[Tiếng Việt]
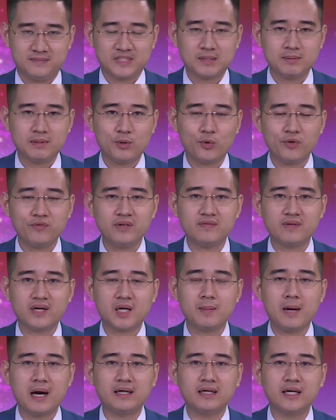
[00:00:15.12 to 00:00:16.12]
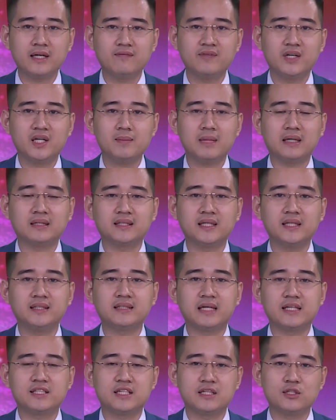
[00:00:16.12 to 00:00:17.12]
Chào mừng quý vị và các bạn đến với bản tin
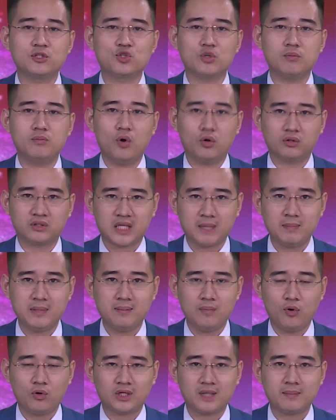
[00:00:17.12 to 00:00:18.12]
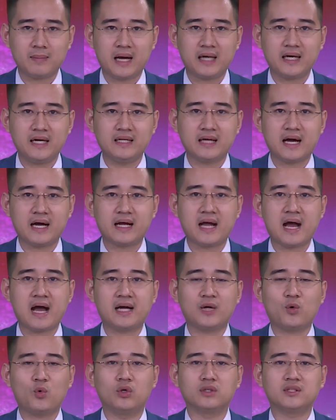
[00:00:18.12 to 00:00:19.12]
tài chính số 1 tháng 11 năm
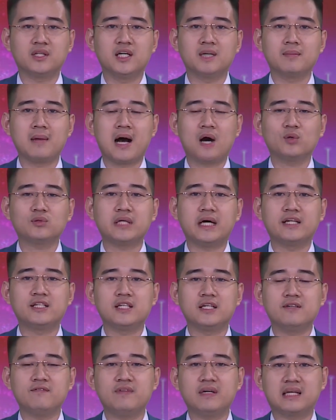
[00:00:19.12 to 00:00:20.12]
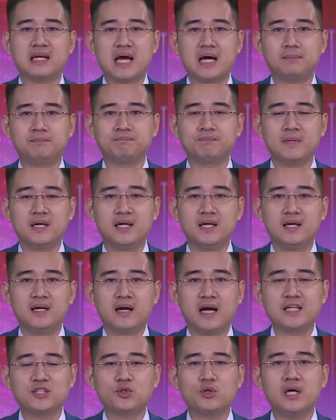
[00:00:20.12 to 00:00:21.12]
2022 của Thời báo Tài chính Việt Nam.
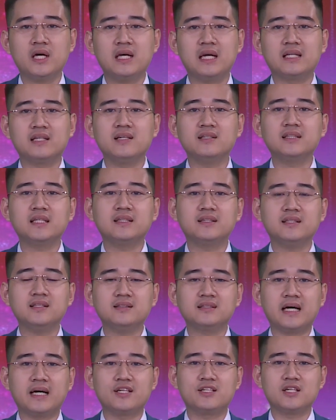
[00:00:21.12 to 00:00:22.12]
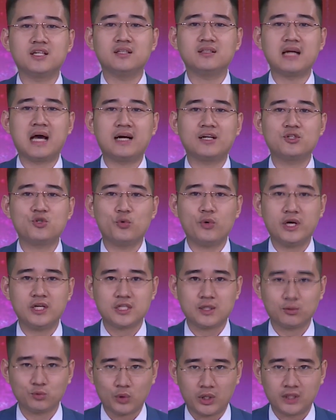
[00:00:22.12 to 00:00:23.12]
Ngay sau đây là những tin tức tài chính đáng chú ý
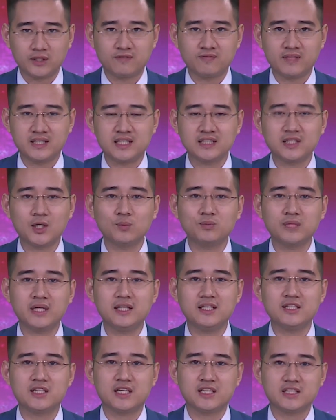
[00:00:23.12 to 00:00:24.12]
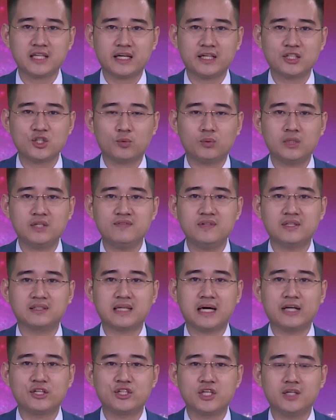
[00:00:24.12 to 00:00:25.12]
trong tuần và những thông tin chính sách trong lĩnh vực
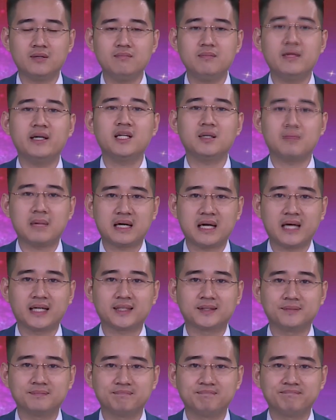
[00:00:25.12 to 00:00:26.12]
tài chính mới được ban hành.